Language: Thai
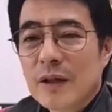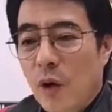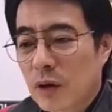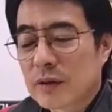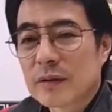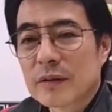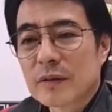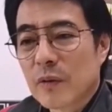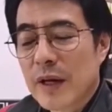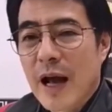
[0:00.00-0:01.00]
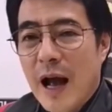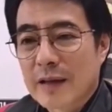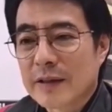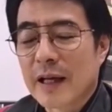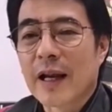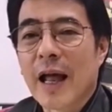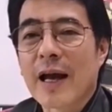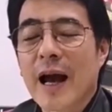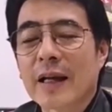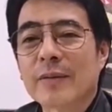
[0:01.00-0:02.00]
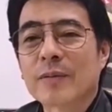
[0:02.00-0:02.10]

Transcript: รถวิ่งหาเสียงหลายๆคัน